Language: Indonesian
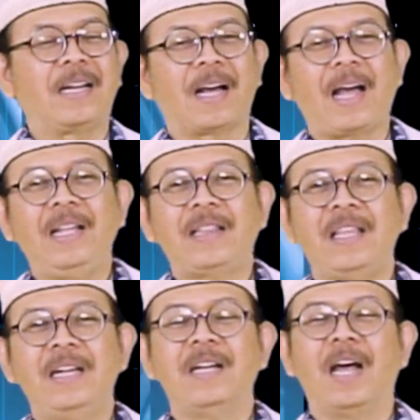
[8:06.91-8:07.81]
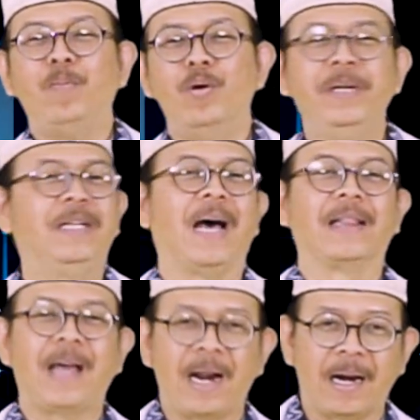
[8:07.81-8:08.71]
ada kaitannya dengan bumi
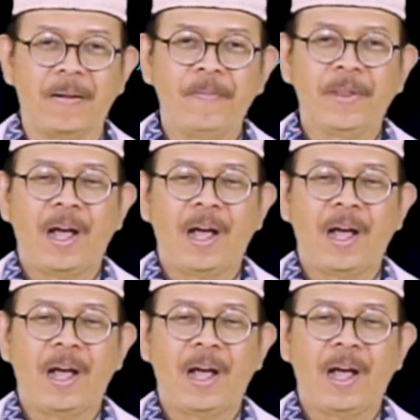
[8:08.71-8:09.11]
datar